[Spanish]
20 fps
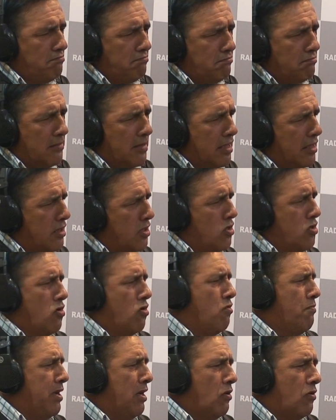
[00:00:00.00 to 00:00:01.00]
no
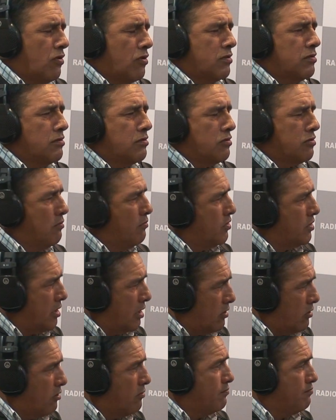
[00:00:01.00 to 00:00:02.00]
menor, somos un sector
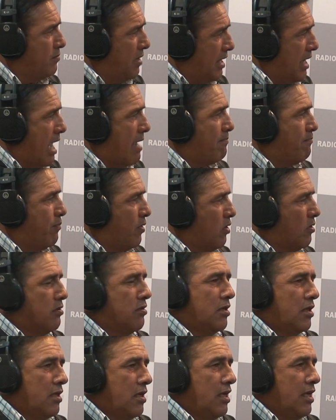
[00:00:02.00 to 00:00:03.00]
bien amplio,
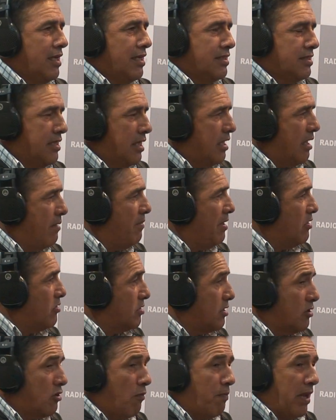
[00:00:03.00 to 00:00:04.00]
7.200
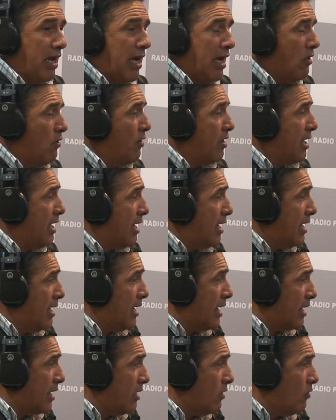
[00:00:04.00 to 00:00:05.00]
pescadores acá en la
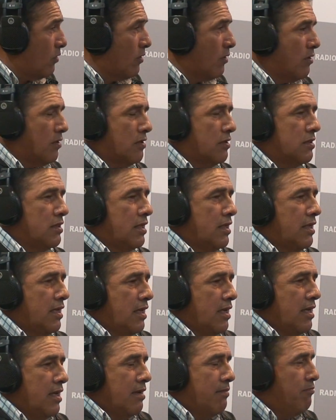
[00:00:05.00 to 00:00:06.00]
región,
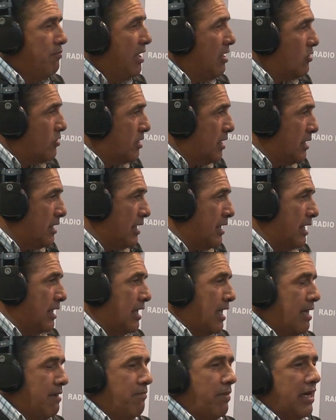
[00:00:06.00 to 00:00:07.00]
1.200 y tantas
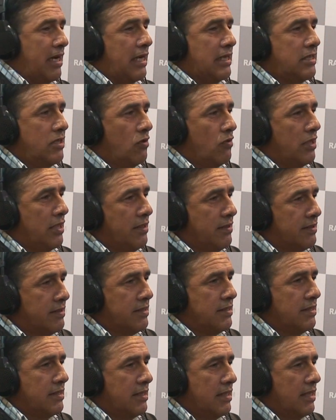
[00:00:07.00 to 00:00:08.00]
embarcaciones.
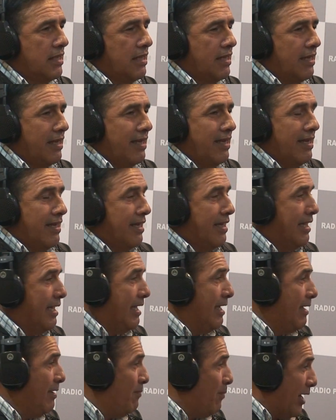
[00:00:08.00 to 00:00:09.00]
Y
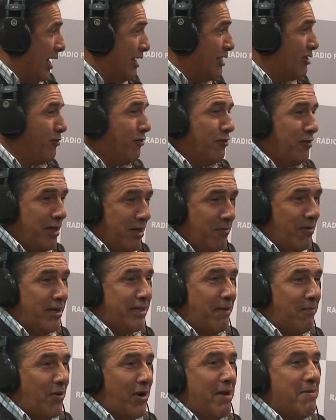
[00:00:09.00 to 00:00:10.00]
para eso vinimos a este
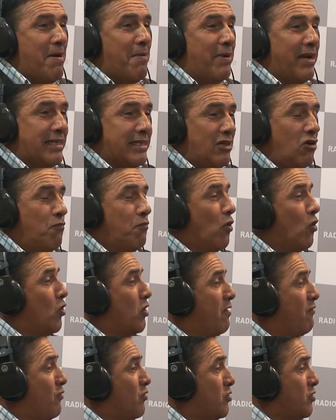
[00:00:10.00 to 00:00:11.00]
programa, para hacer un poco de
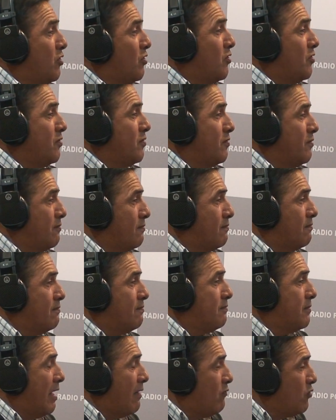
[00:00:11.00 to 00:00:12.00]
difusión del
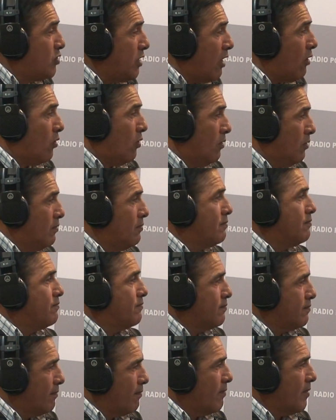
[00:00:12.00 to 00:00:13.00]
buceo. 1200
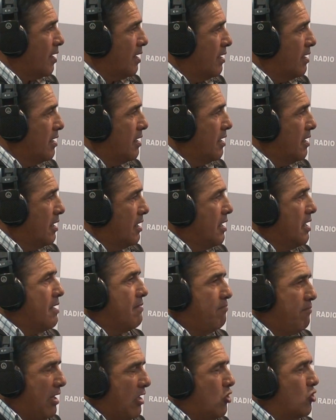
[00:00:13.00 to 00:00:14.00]
embarcaciones.
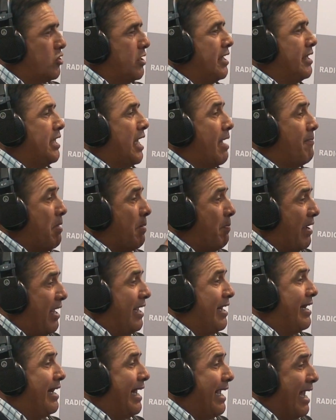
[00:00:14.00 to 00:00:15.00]
1200 APP
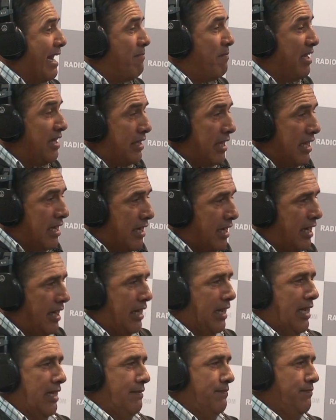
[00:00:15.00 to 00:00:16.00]
legalmente inscritas.
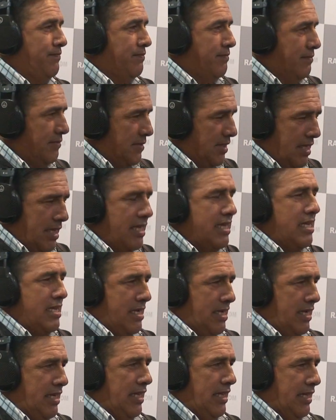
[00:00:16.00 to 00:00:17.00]
Inscritas ya.
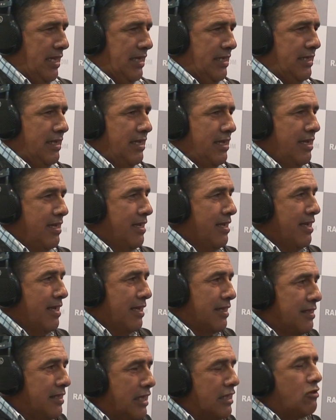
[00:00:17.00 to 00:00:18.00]
Inscritas. Ya. De
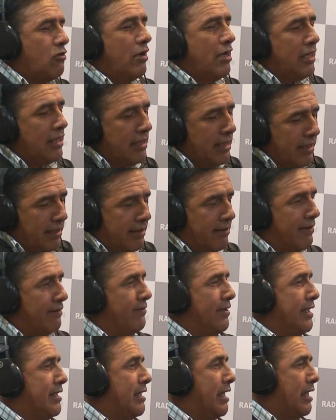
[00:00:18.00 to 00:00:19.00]
eso hay entre
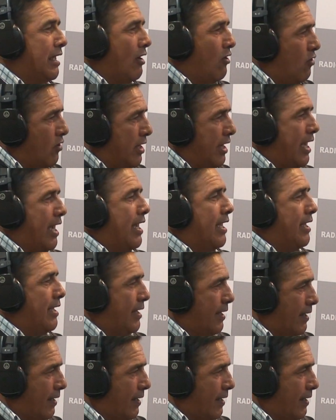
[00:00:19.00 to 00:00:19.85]
Claro, que,